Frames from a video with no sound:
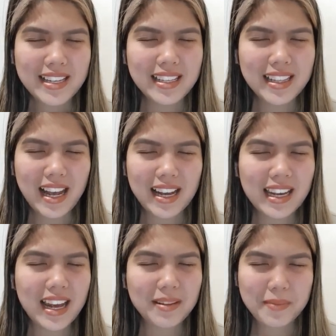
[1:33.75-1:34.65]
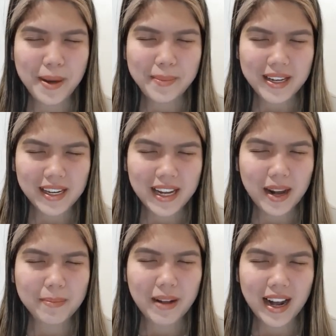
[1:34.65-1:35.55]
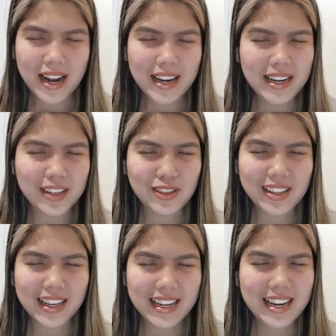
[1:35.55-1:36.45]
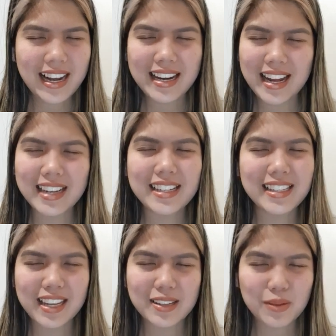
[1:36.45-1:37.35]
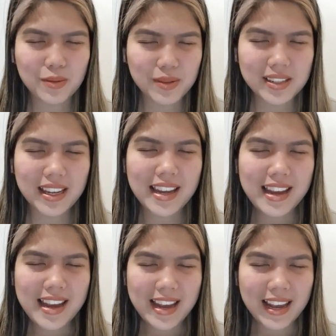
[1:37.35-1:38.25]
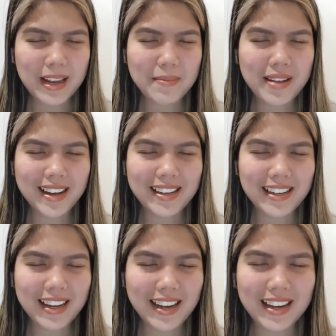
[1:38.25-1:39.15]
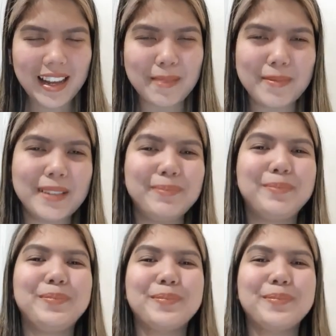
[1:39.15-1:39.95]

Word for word: sa tangi at makapangyarihang pangalan ng inyong dakilang anak na si Jesus. Amen and amen.